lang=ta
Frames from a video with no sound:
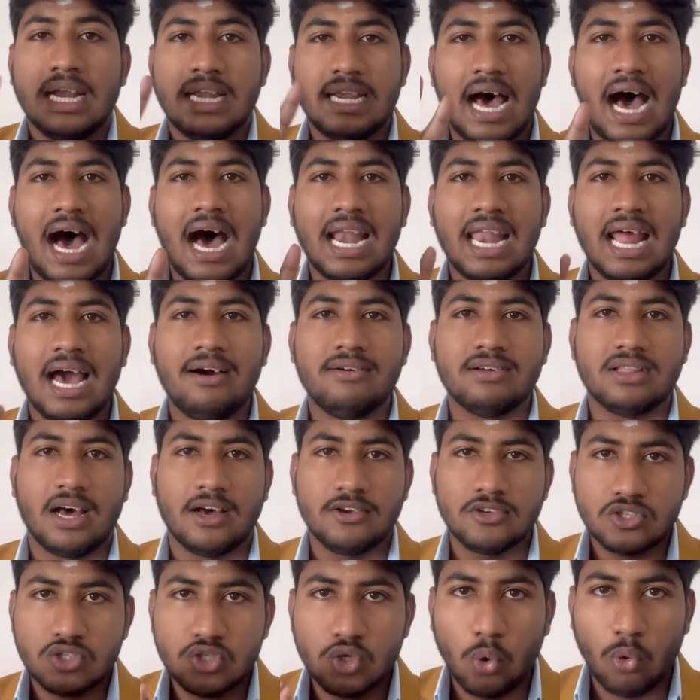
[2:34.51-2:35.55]
நாலாவதா
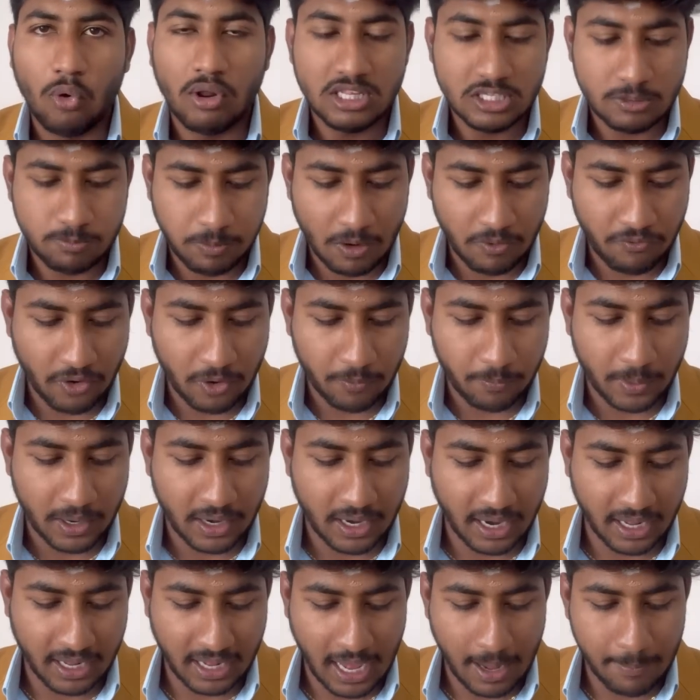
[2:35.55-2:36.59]
ஸ்டூடெண்ட்ஸ் ப்ரிஃபர்
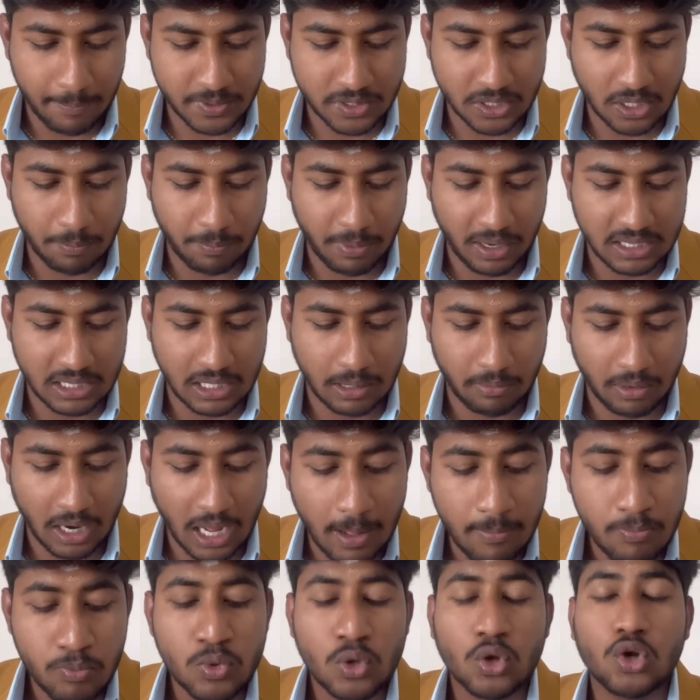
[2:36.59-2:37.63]
பண்ற கேம்பஸ்ன்னு பார்த்தோம்னா
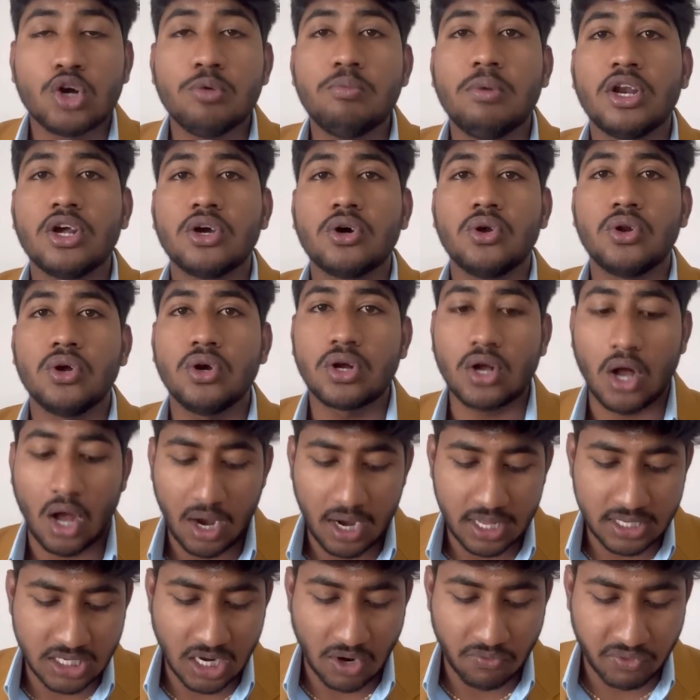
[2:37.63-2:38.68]
குமரகுரு
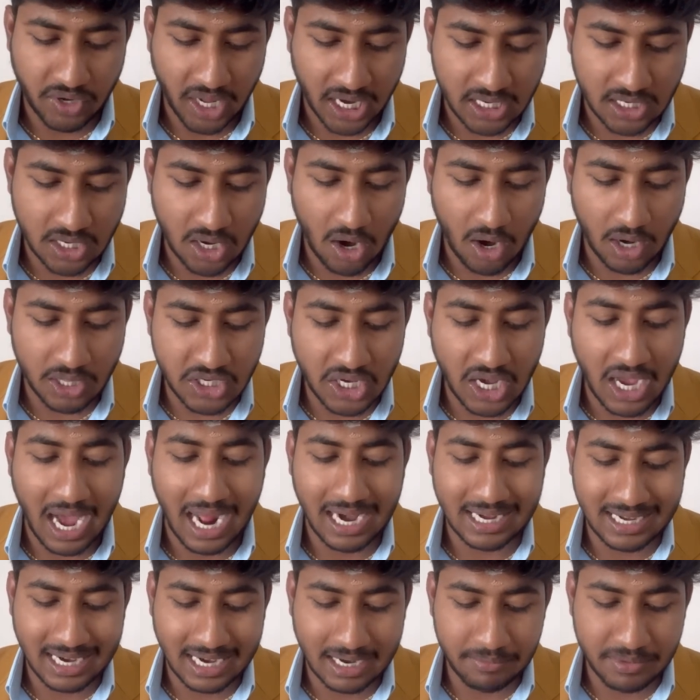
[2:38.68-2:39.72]
காலேஜ் ஆஃப் டெக்னாலஜி
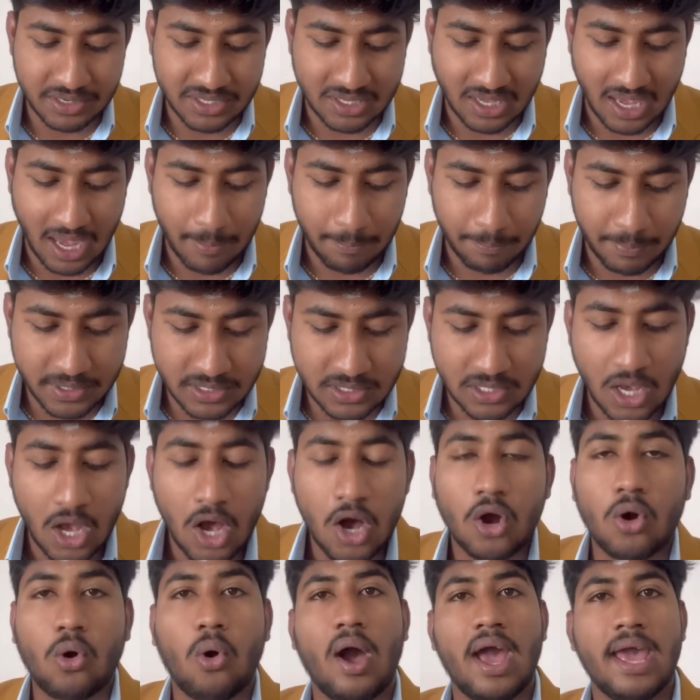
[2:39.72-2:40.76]
அட்டானமஸ் கேம்பஸ்
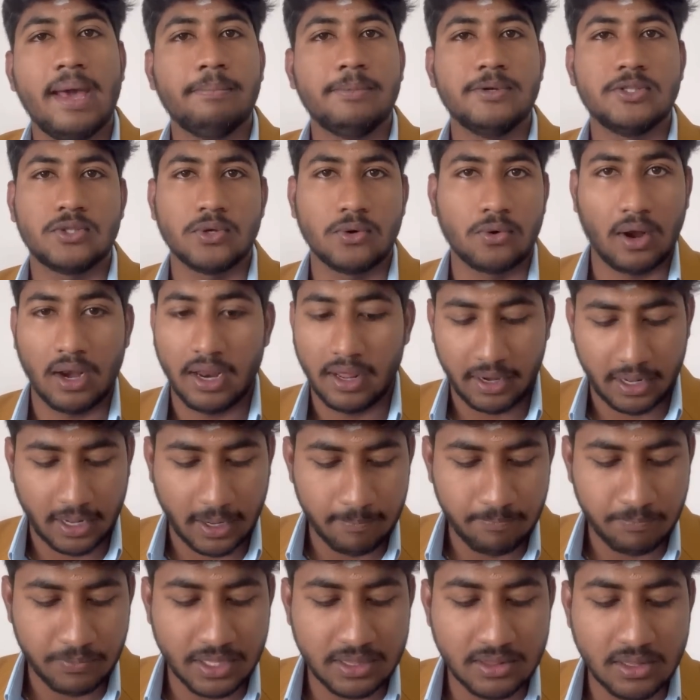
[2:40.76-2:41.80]
கோயம்புத்தூர்ல இருக்கு
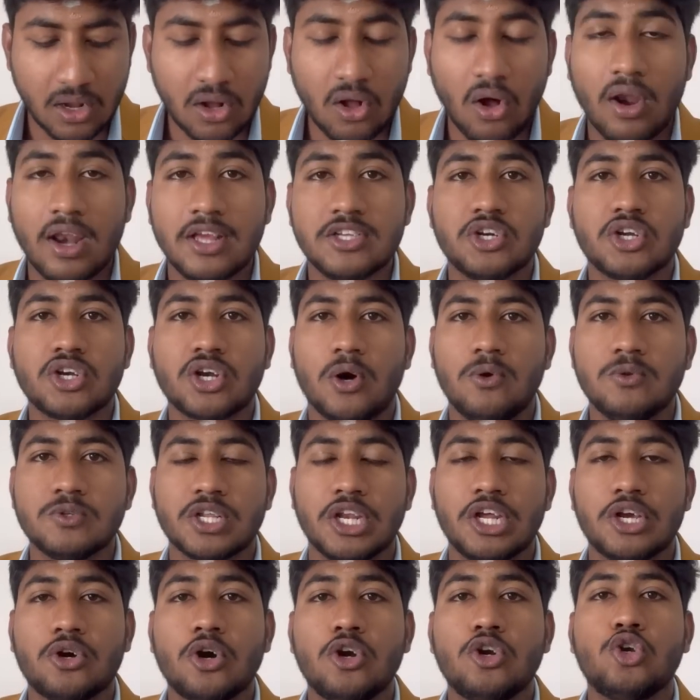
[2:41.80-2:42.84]
இந்த காலேஜோட
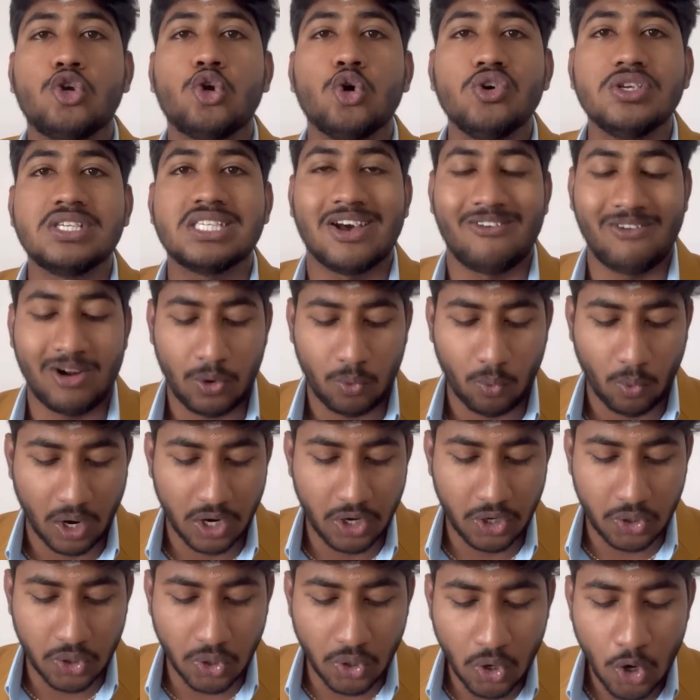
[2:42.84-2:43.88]
கவுன்சிலிங் கோட் டூ செவன்
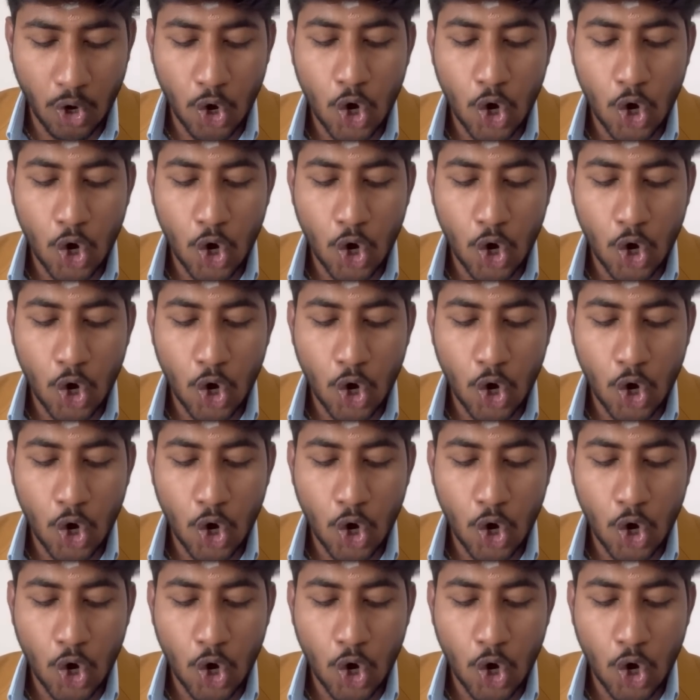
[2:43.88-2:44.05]
ஒன் டூ